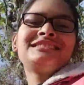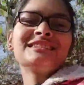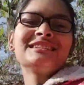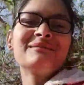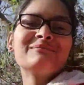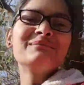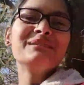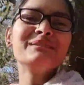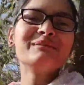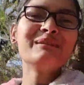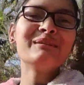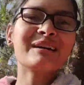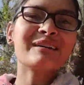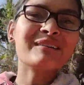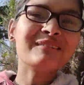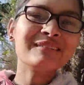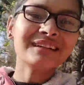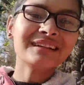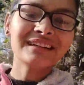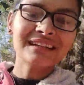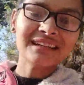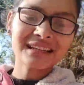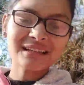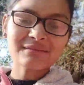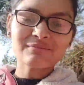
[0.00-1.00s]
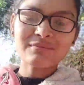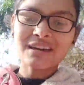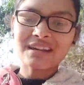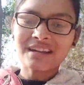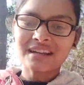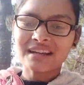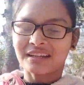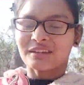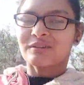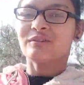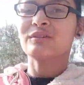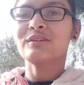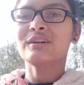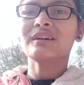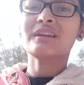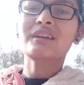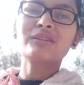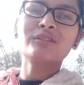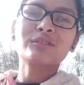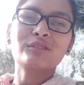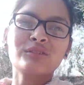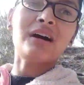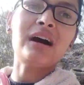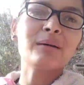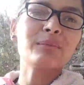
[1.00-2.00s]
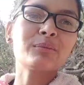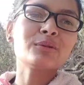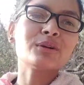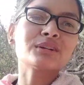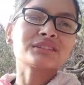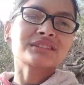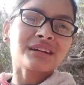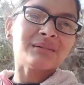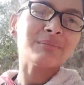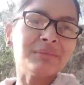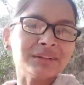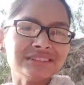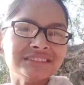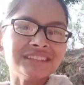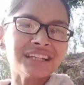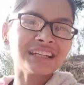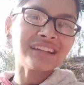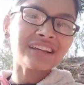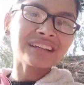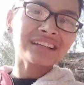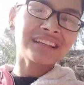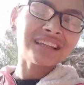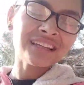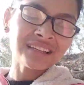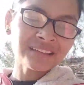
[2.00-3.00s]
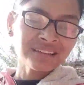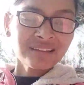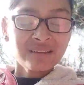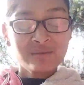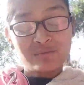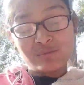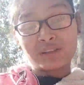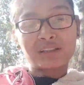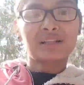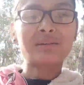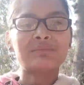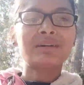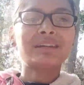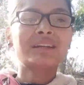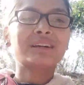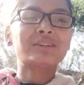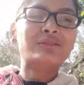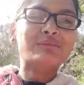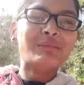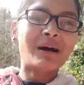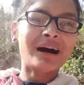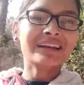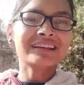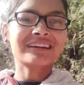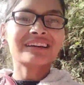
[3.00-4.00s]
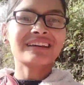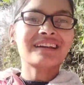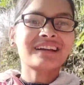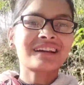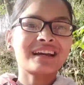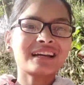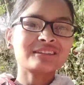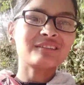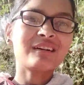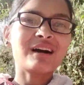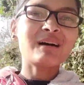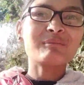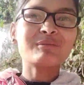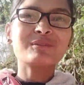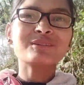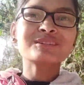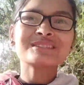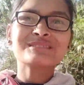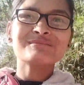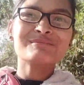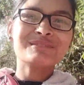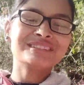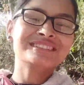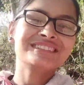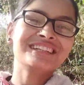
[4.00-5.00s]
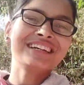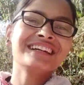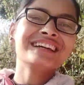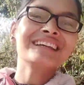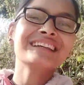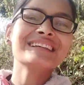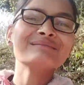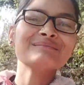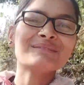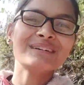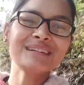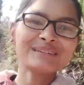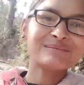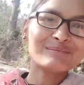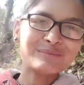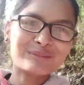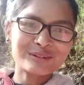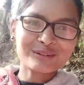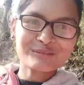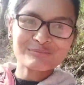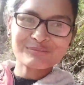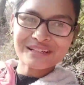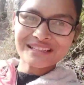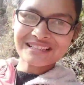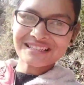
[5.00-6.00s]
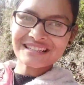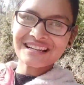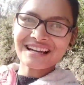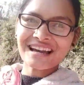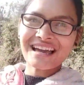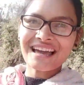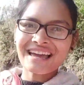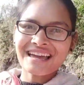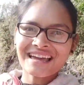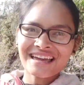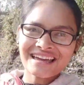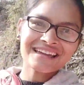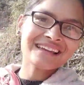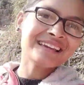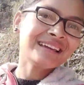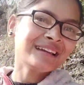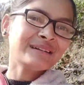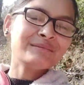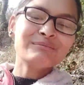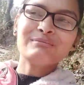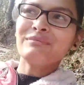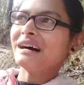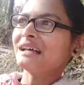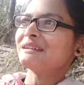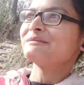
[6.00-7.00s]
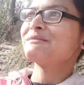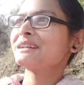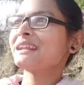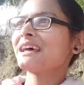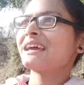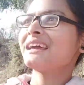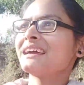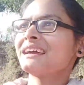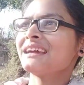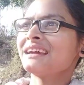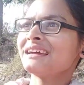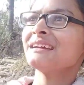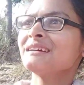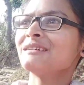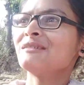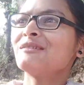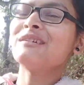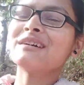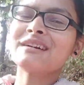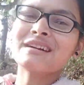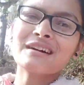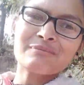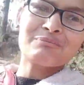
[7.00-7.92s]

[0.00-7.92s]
जब भी मैं कहूँगी ना कि मैं रेडी हो रखी हूँ तो आप लोग समझ जाना कि मतलब मैंने गुमान कर रखा है तो आप लोग समझ जाना कि मैंने बोरो प्लस लगाए हैं बाल बनाए हैं और